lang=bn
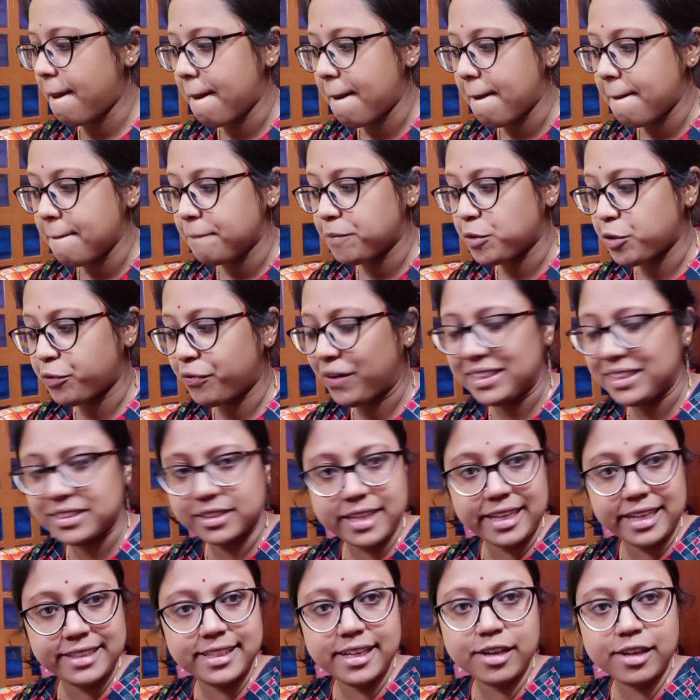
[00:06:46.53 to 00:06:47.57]
তো ফার্স্ট
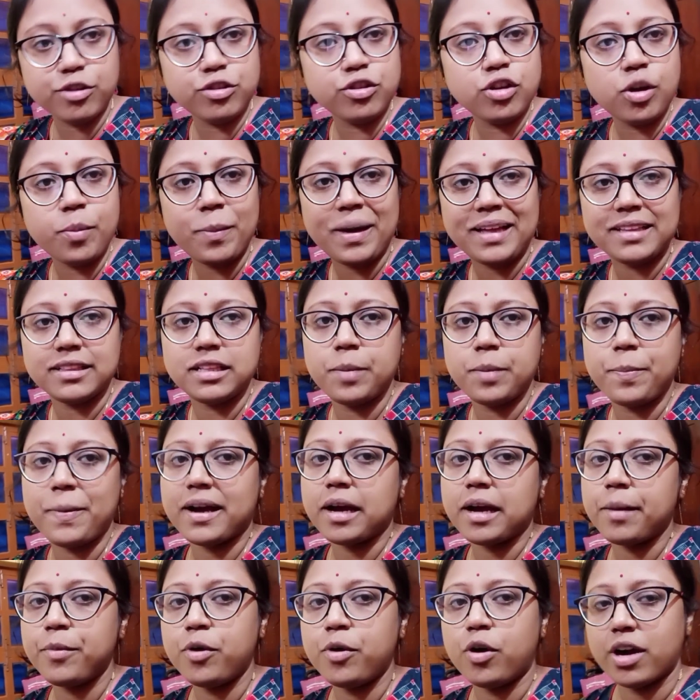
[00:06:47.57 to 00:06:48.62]
ক্রাই থেকে কোনো মান্থলি প্যাক
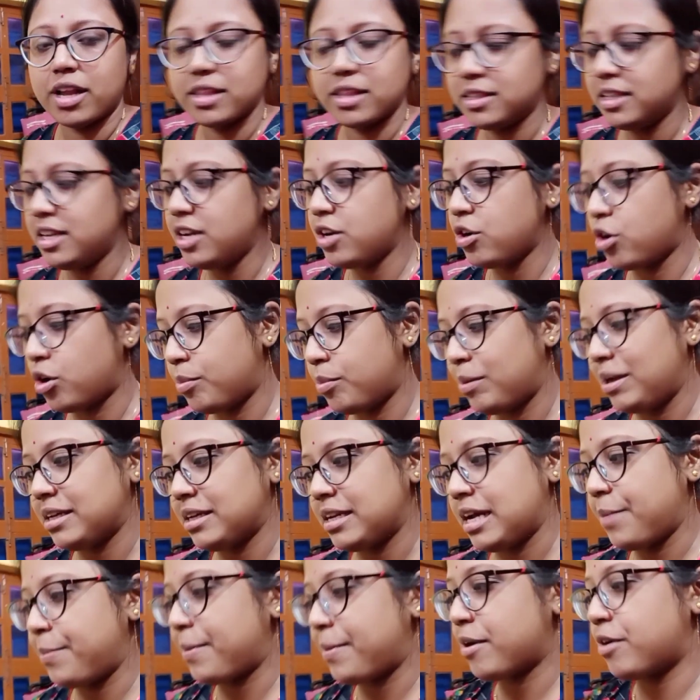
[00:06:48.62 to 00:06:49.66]
আমি অর্ডার দিইনি নর্মাল
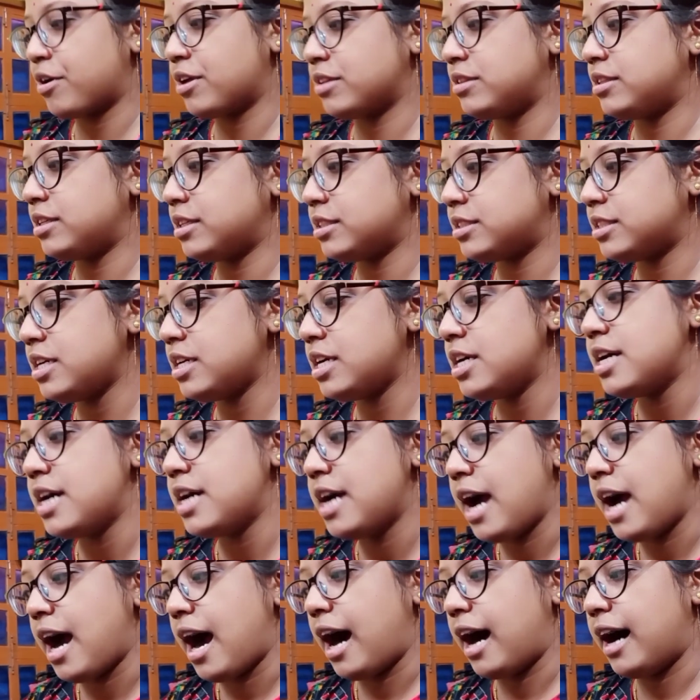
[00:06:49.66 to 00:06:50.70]
ডাইপার অর্ডার দিয়েছি
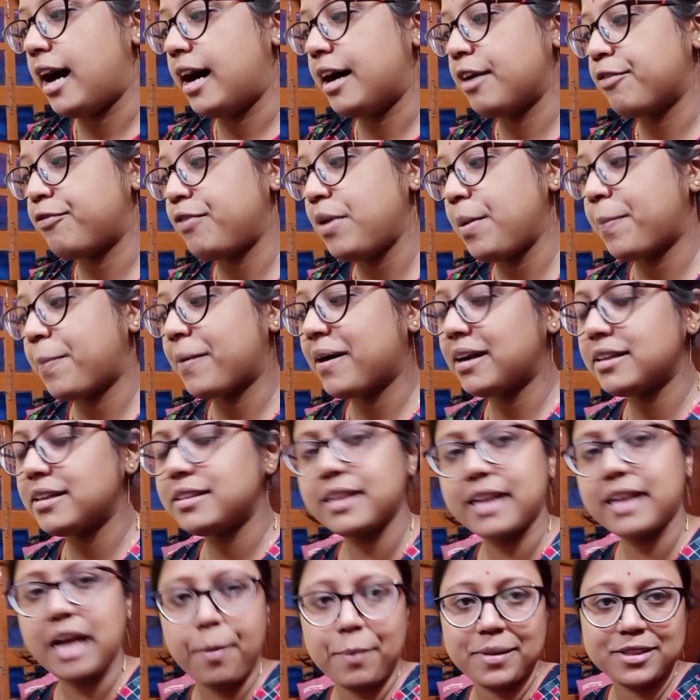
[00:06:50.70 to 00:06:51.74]
আর ফ্লিপকার্ট থেকে
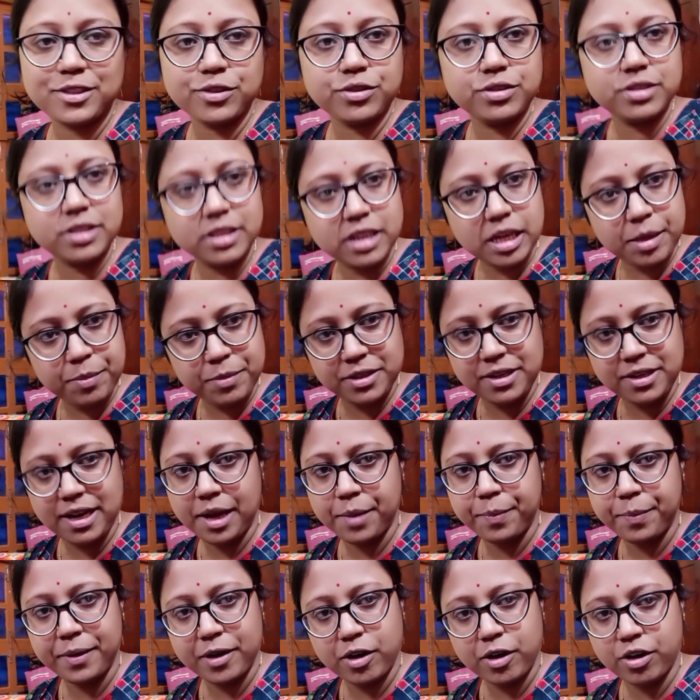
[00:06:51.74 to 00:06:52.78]
অ্যামাজন থেকে আমি
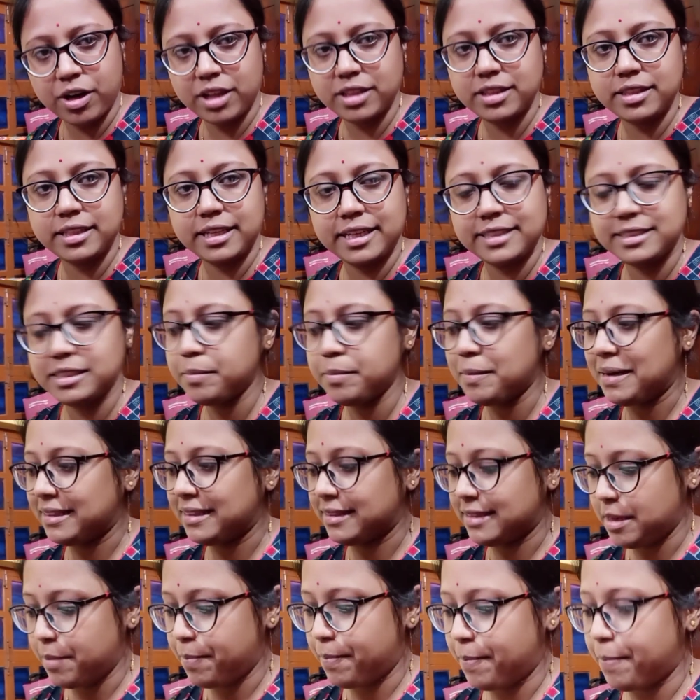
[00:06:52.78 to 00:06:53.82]
ডাইপার অর্ডার দিয়েছি
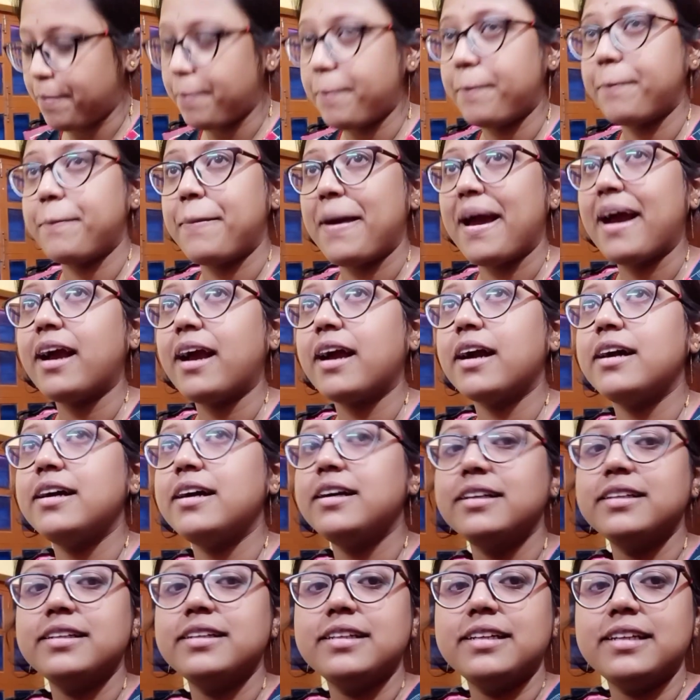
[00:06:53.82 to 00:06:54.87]
মান্থলি প্যাক
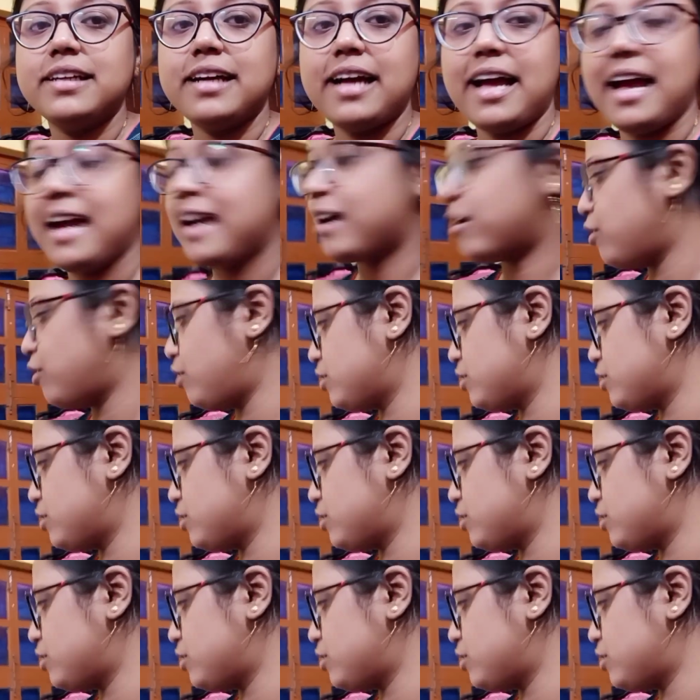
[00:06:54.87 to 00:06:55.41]
হ্যাঁ এগুলো আজকে